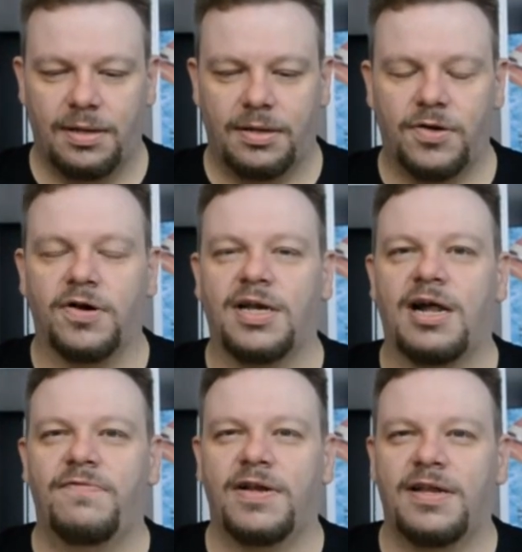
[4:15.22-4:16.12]
Die
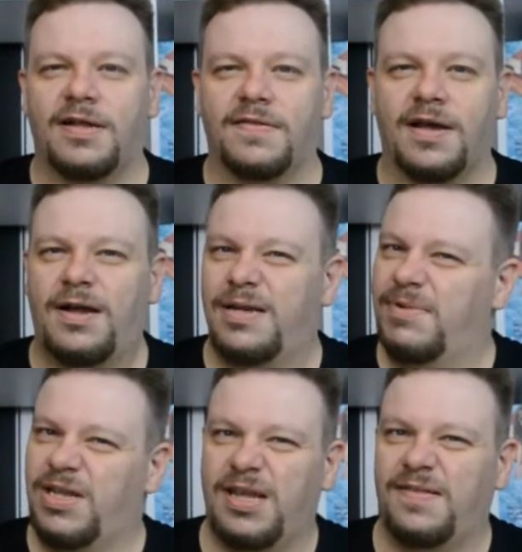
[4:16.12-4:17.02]
Originalen fand ich ganz geil, die
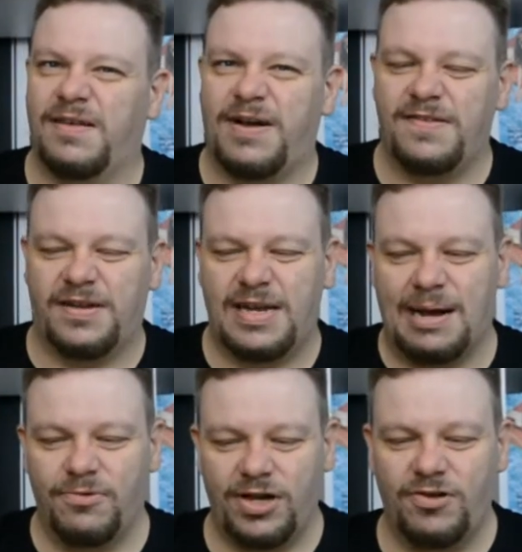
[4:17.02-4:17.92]
mit Käse, weiß ich nicht, die haben
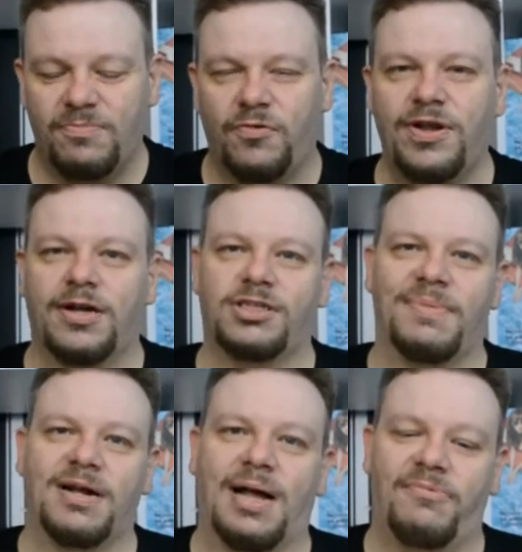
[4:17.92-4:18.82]
einen richtigen muffigen
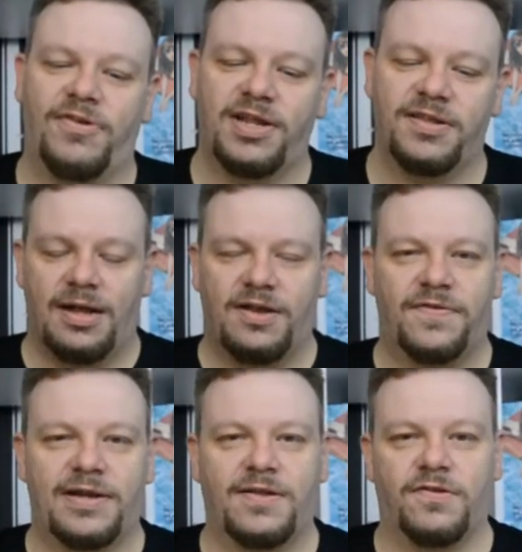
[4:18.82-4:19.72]
Geschmack gehabt, finde ich. Die
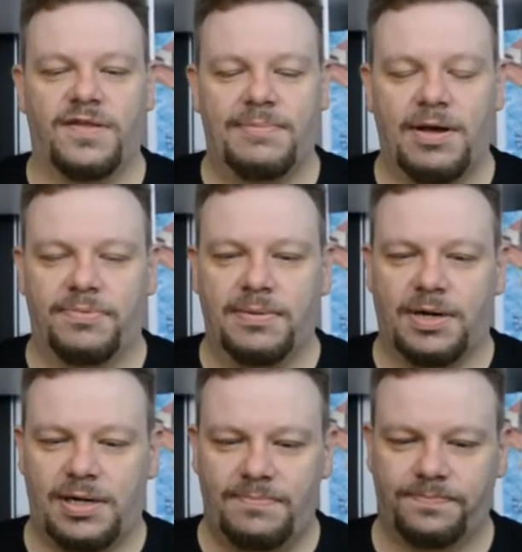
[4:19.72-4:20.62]
fand ich so
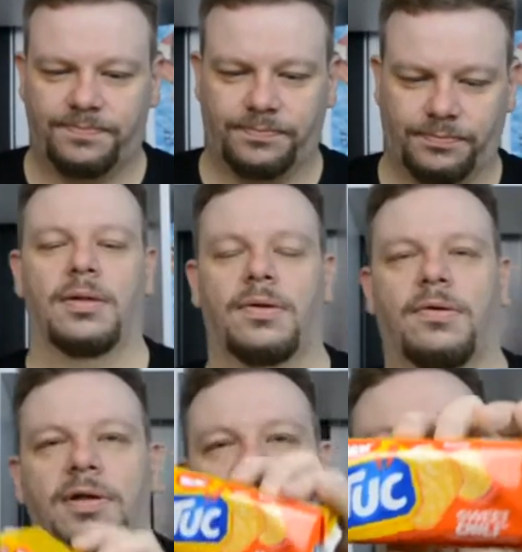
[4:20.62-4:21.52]
semi-optimal.
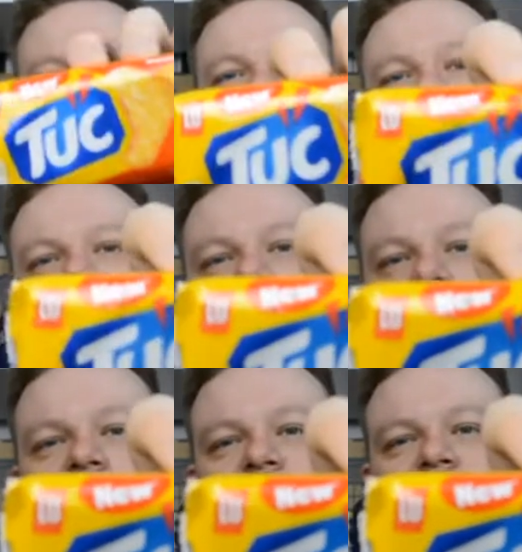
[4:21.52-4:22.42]
Und naja, Tuckracker halt,
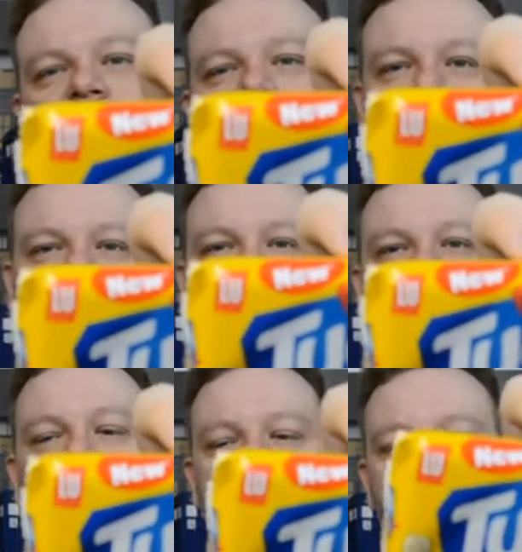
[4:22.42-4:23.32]
ne?
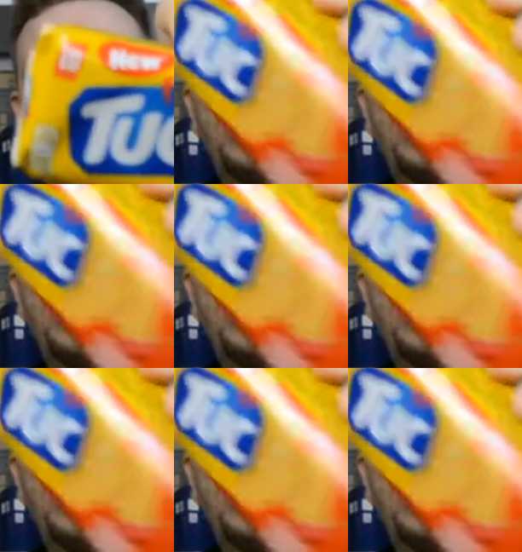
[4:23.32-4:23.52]
Mit